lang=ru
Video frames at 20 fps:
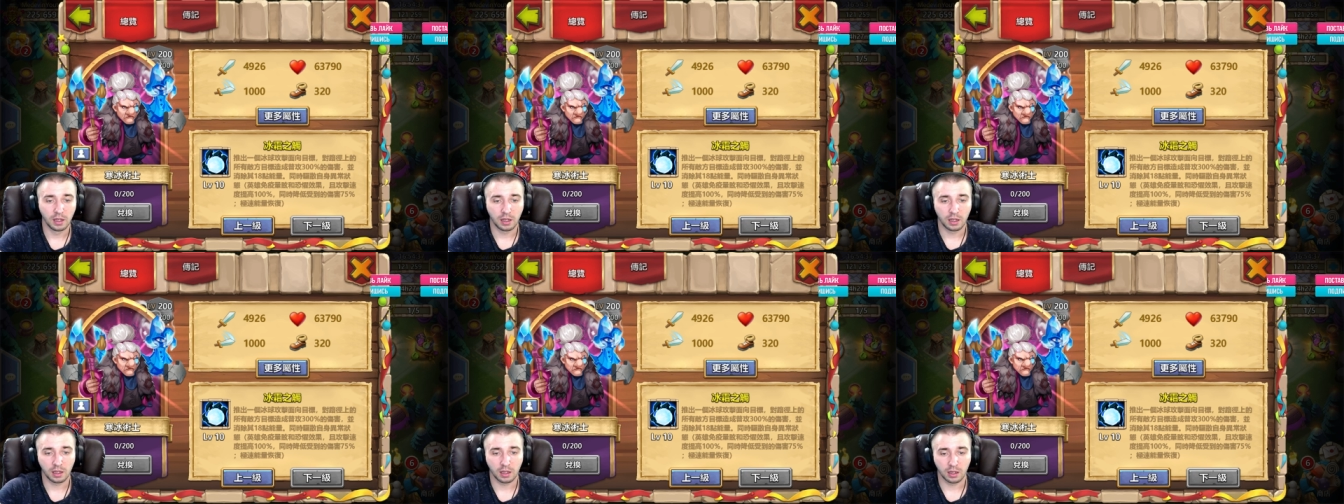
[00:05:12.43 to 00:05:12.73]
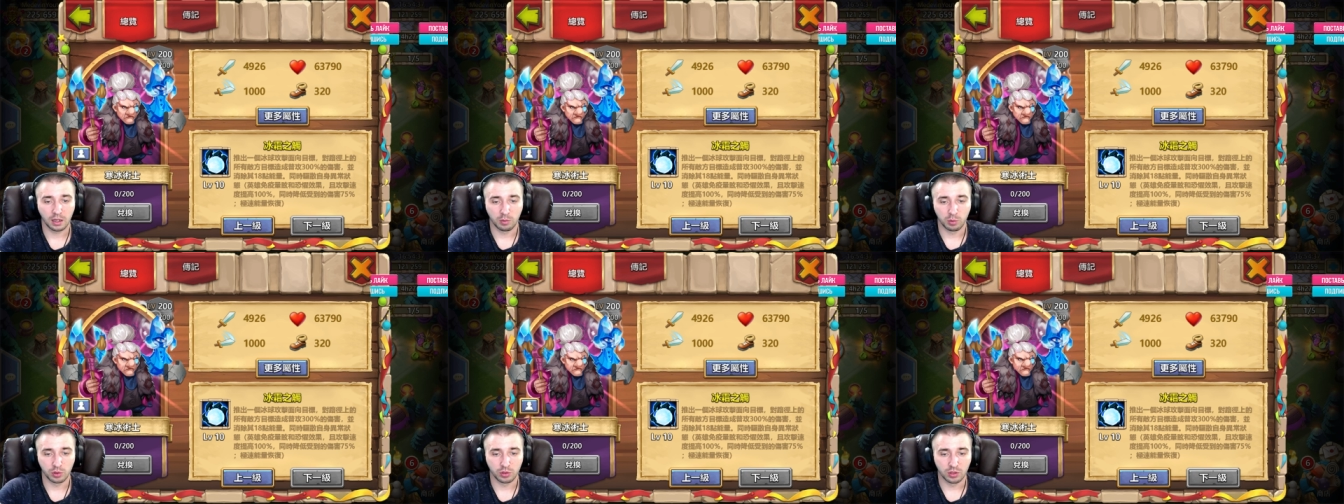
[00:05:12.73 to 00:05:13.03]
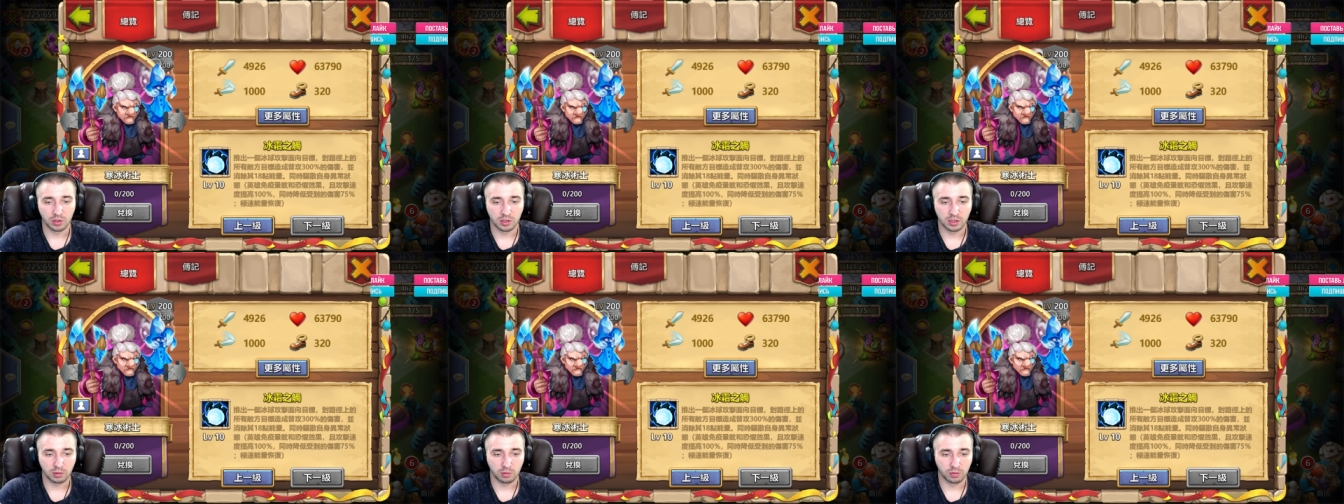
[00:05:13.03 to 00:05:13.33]
э,
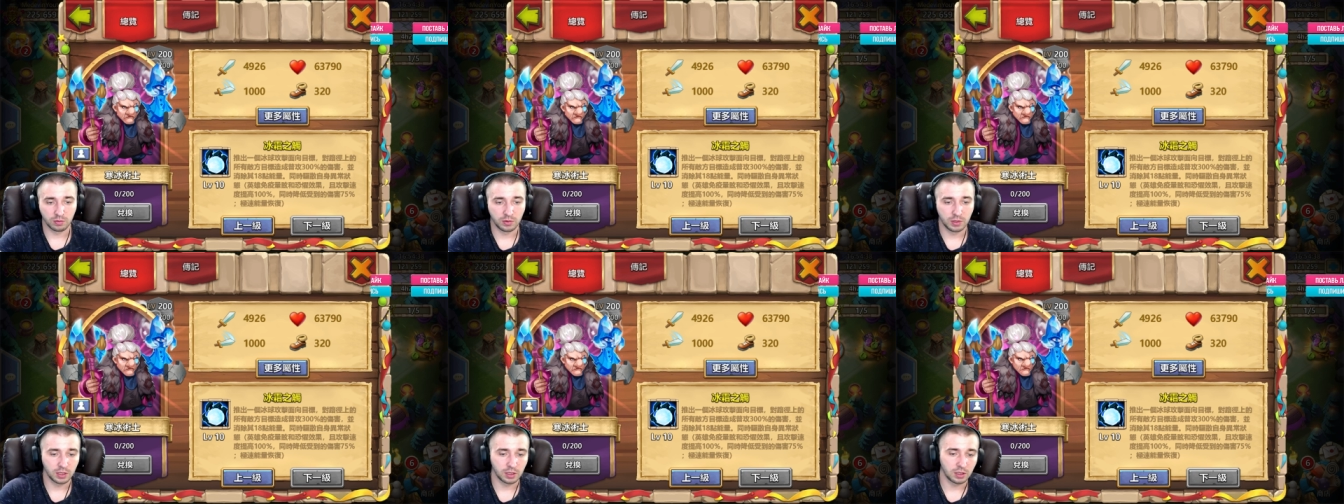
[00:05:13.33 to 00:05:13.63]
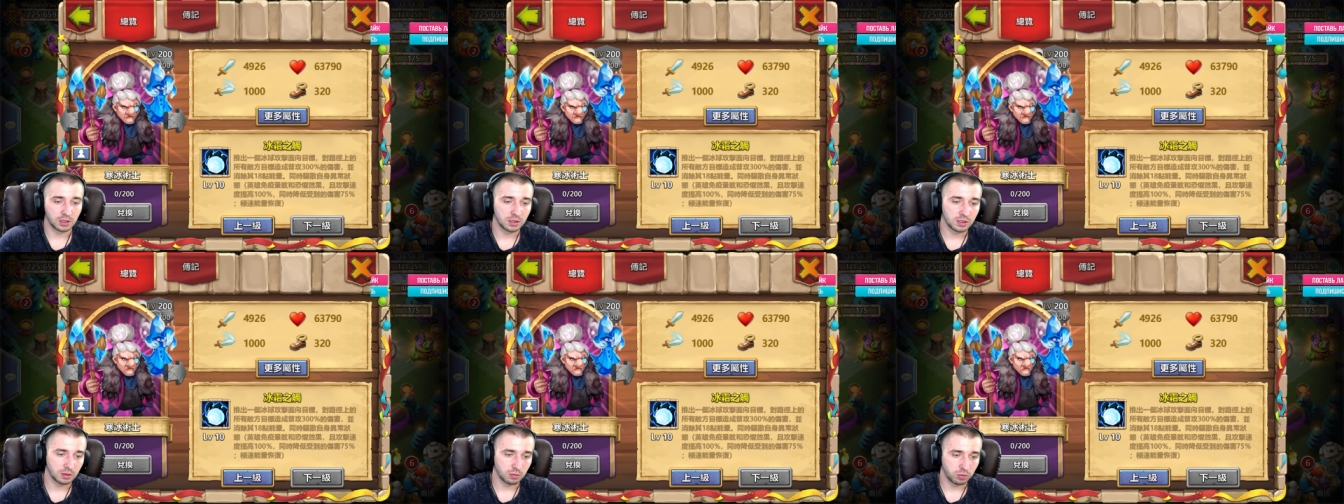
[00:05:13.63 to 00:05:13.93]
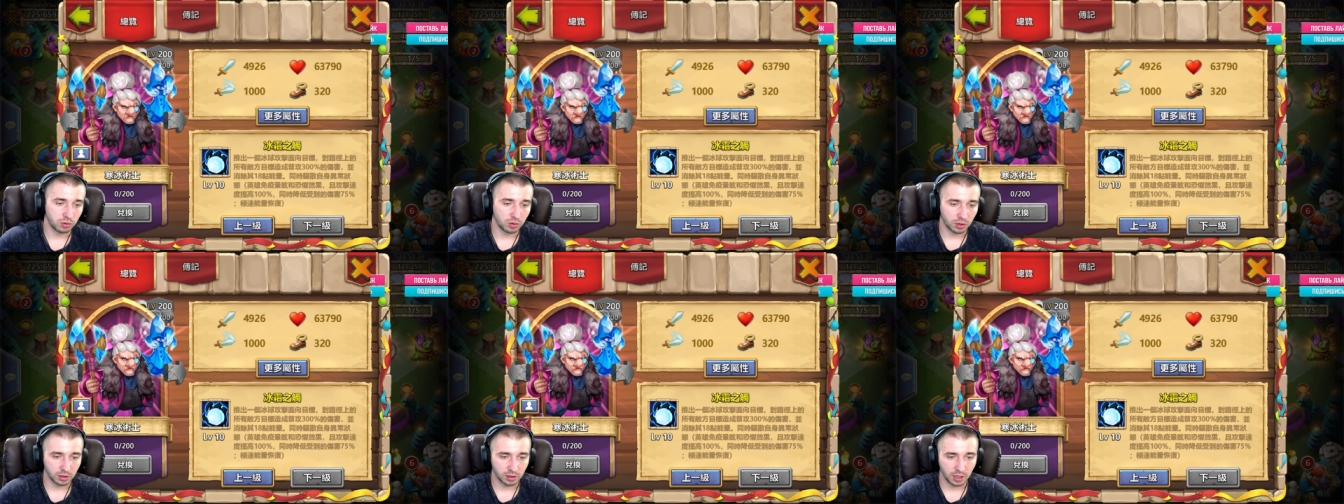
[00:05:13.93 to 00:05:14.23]
будет делать
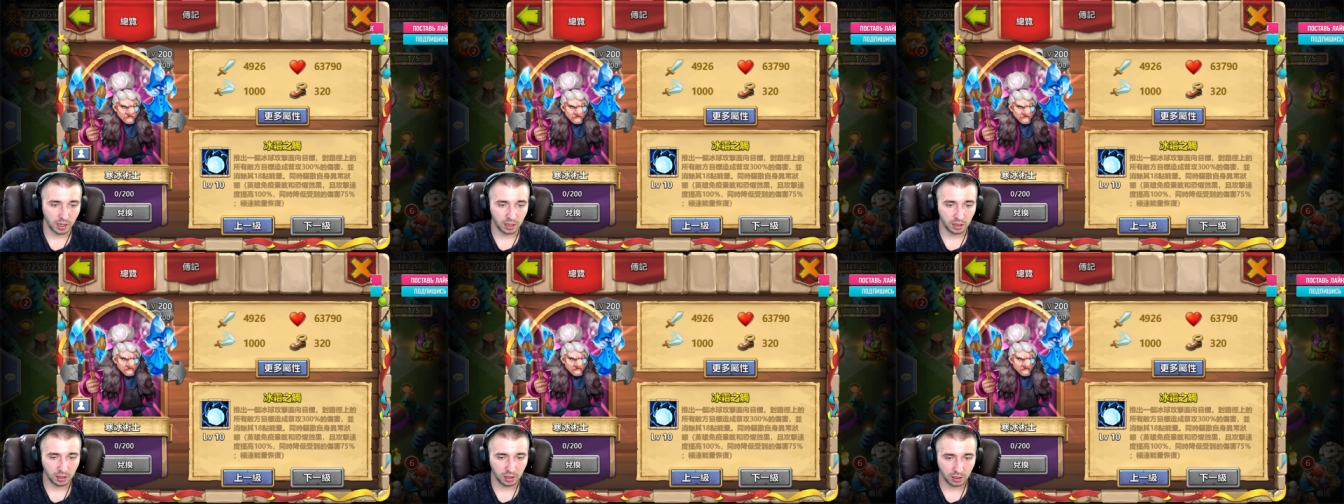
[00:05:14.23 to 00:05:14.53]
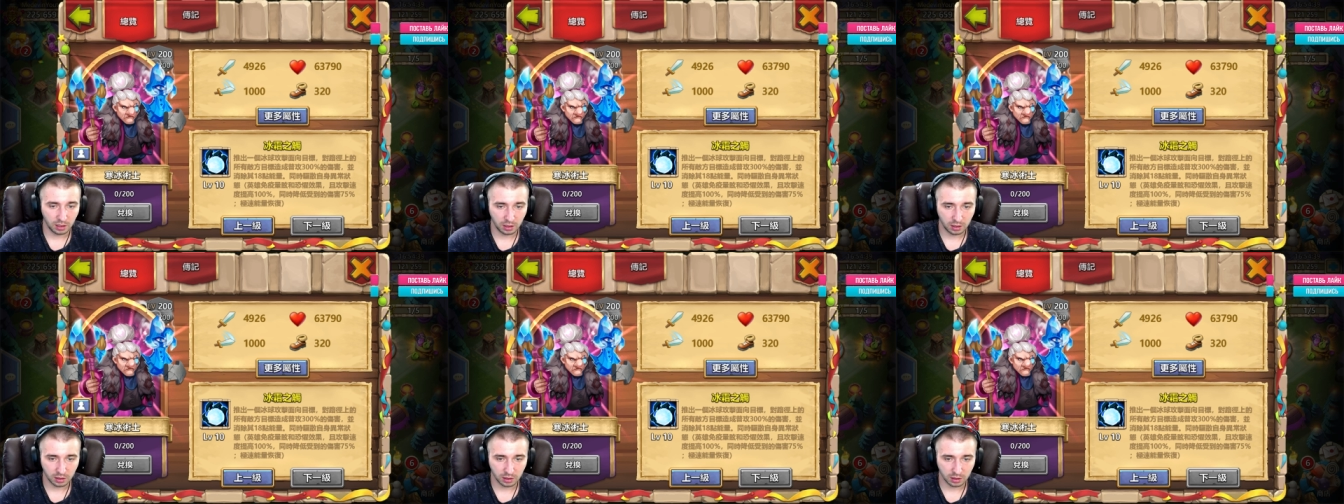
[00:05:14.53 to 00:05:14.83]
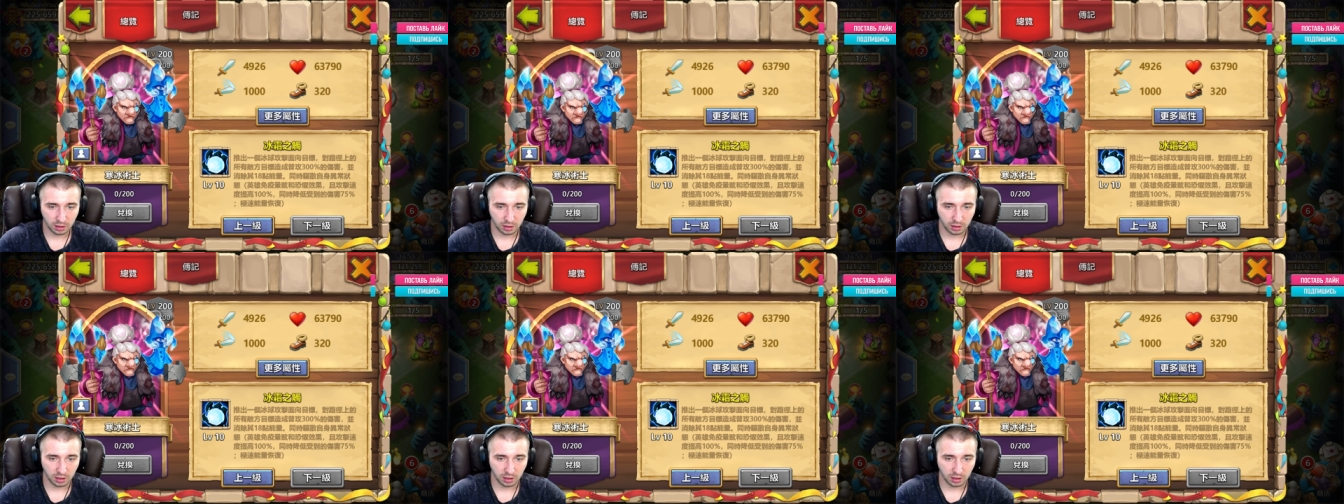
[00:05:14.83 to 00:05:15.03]
забор энергии,